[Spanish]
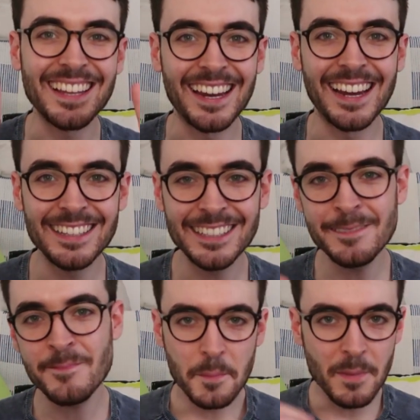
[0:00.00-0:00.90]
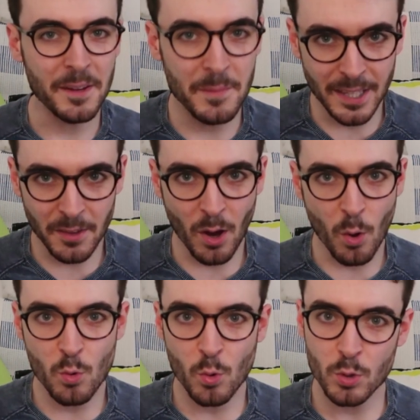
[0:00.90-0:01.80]
Canelita, me han invitado
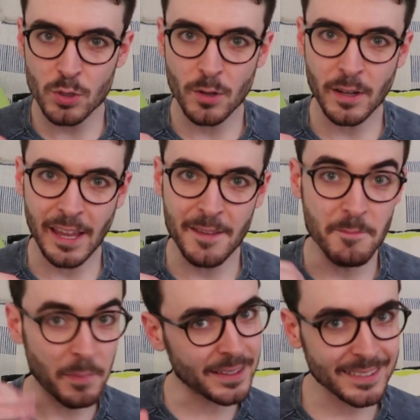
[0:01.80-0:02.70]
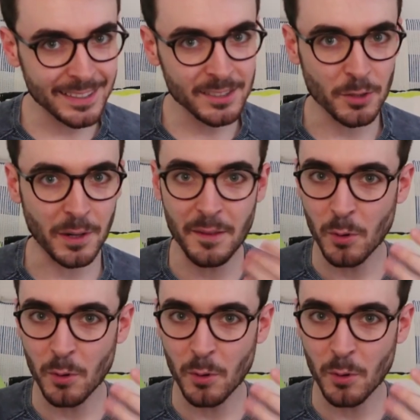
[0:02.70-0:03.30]
a un curso que imparten sobre